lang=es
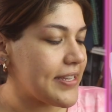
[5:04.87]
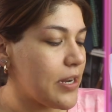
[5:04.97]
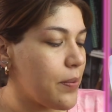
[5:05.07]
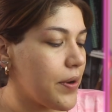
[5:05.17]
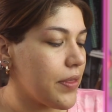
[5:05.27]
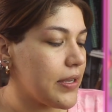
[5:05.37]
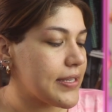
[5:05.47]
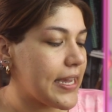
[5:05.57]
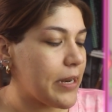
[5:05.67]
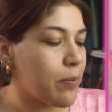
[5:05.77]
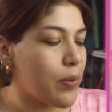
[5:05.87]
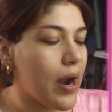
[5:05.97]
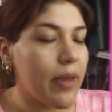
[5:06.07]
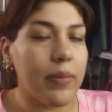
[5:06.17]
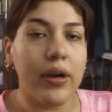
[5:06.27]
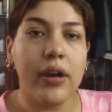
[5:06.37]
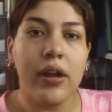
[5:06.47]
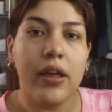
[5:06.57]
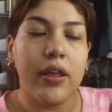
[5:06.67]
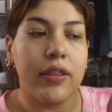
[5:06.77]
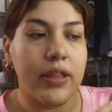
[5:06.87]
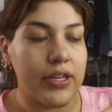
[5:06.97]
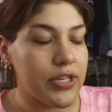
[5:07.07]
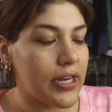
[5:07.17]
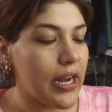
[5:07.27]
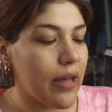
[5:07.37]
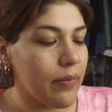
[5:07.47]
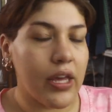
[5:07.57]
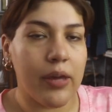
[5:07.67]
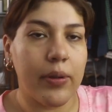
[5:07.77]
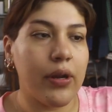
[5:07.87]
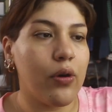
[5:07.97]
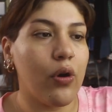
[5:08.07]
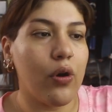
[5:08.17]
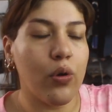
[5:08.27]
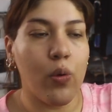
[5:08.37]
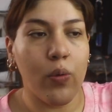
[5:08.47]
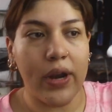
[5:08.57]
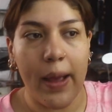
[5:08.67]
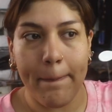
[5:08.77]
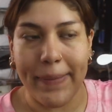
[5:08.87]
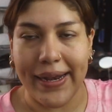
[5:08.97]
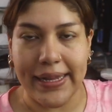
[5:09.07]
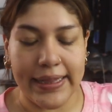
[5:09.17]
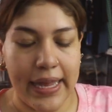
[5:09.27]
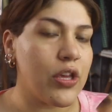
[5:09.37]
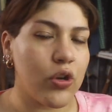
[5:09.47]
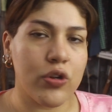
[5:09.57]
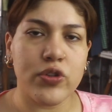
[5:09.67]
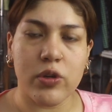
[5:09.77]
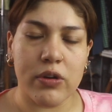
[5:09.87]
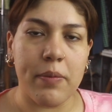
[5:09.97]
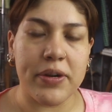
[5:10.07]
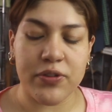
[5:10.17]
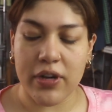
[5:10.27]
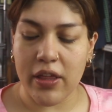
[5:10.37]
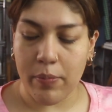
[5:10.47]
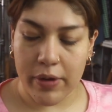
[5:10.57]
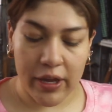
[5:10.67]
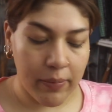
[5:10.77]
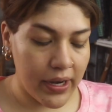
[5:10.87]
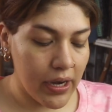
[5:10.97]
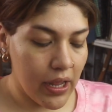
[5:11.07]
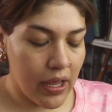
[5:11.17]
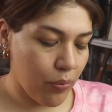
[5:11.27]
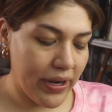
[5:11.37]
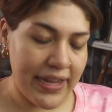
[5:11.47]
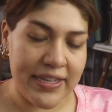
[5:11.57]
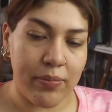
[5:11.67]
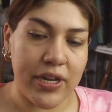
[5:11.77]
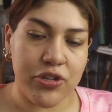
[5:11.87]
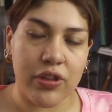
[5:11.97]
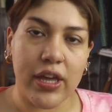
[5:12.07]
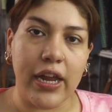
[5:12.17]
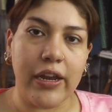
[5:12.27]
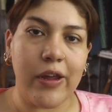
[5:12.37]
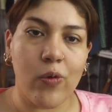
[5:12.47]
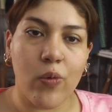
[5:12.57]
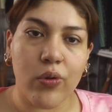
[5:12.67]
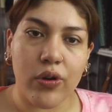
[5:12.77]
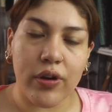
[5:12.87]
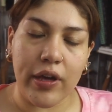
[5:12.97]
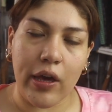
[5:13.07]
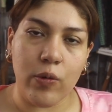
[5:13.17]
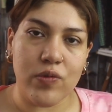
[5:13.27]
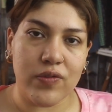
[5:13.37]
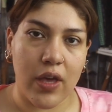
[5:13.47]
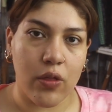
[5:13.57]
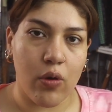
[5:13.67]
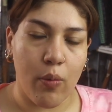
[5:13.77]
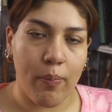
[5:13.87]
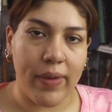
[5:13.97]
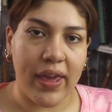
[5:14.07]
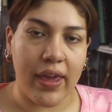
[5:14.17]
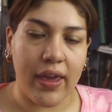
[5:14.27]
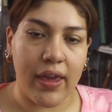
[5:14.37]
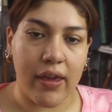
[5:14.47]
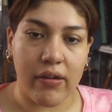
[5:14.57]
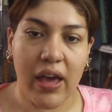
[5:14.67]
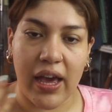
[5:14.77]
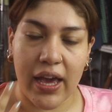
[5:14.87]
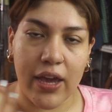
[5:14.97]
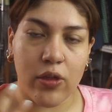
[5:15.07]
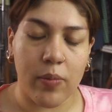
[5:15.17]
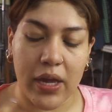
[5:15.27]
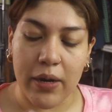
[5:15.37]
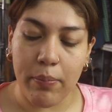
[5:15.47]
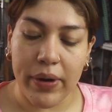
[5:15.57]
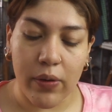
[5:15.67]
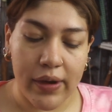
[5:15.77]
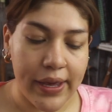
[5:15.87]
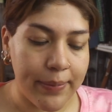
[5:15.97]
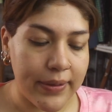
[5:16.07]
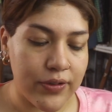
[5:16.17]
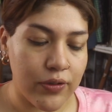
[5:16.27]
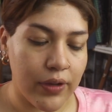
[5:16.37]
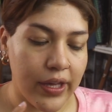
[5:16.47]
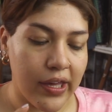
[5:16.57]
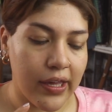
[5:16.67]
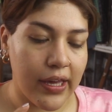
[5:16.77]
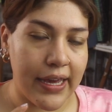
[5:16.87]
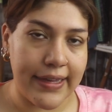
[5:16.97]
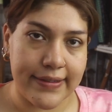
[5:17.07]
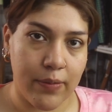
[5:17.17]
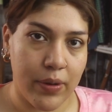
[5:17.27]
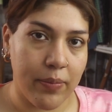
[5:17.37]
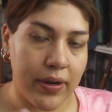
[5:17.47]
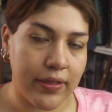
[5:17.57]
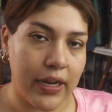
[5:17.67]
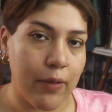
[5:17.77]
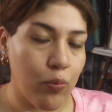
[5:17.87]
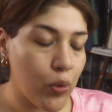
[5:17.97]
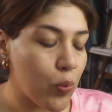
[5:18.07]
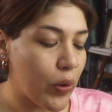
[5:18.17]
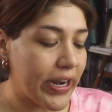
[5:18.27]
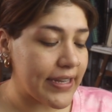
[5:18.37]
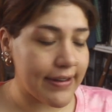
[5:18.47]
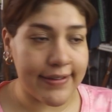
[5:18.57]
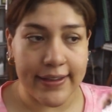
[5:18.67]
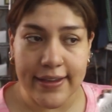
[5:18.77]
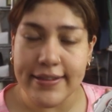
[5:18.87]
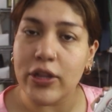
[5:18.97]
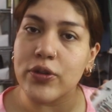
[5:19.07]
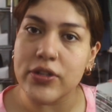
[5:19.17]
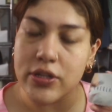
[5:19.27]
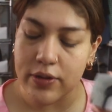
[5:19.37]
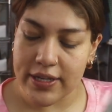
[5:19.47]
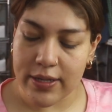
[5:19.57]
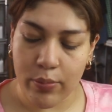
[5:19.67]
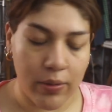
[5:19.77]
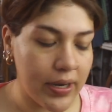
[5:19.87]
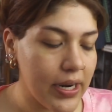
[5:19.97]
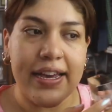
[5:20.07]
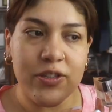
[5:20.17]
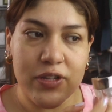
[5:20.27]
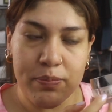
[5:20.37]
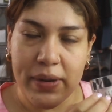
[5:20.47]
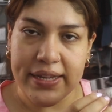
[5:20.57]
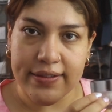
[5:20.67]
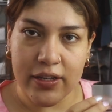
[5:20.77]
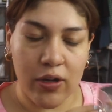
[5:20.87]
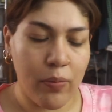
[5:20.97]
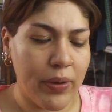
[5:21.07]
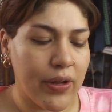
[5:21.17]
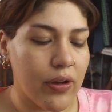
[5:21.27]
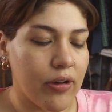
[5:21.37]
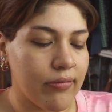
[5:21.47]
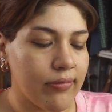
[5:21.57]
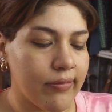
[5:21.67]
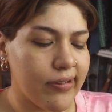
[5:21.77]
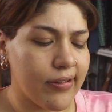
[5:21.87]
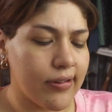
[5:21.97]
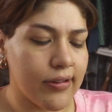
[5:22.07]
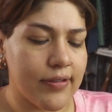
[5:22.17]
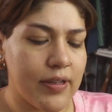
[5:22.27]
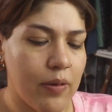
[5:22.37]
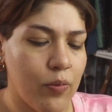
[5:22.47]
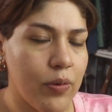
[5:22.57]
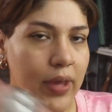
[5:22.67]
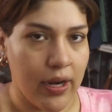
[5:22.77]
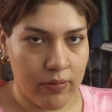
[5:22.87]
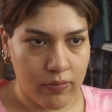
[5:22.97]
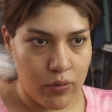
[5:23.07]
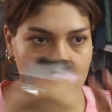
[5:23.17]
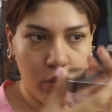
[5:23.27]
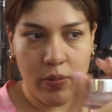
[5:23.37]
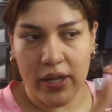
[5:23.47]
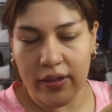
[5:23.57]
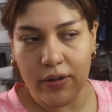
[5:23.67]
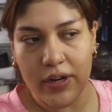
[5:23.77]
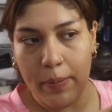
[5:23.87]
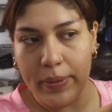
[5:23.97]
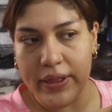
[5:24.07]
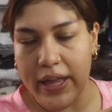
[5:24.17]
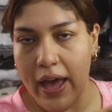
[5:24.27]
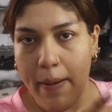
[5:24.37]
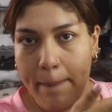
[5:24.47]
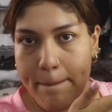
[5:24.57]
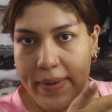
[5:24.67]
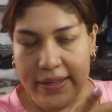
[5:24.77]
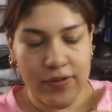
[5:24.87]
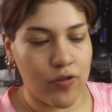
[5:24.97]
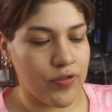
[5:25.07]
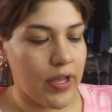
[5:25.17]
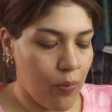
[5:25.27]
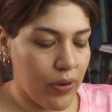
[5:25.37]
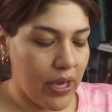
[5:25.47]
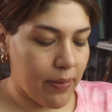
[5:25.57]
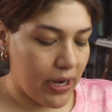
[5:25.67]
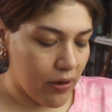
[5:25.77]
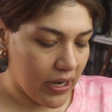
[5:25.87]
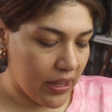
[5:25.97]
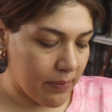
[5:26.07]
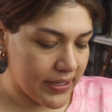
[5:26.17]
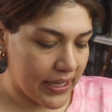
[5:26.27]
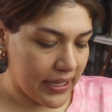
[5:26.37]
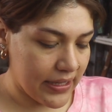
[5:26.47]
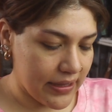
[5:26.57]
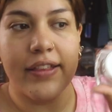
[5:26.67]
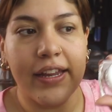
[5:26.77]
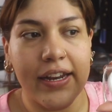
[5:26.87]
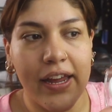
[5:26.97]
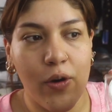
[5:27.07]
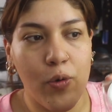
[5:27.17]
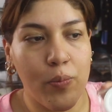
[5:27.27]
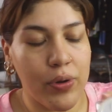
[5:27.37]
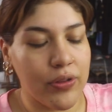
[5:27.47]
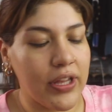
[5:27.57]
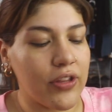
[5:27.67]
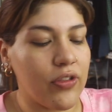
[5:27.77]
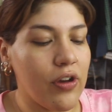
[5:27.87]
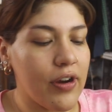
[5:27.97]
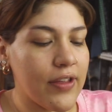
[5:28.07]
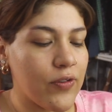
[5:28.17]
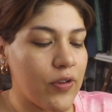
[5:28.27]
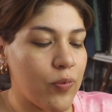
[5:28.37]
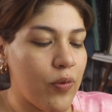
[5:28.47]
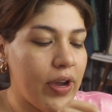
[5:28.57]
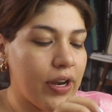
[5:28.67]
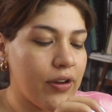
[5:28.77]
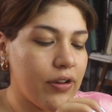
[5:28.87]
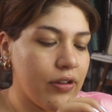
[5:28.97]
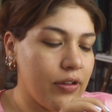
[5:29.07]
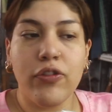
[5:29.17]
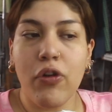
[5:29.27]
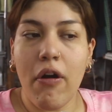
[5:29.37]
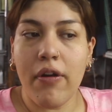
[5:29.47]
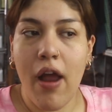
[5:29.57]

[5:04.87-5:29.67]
Es el Birthday Skin Primer de Shiglam y viene con una palita y yo no soy una persona de primer por el simple hecho de que ninguno que he usado me ha caído bien pero he visto que este primer tiene muy buenas reseñas entonces lo quise probar esto es plástico pero se ve muy bien, muy muy bien. Tiene una pinta preciosa. Voy a abrirlo, nada más que tiene un protector, eso es bueno. Y todo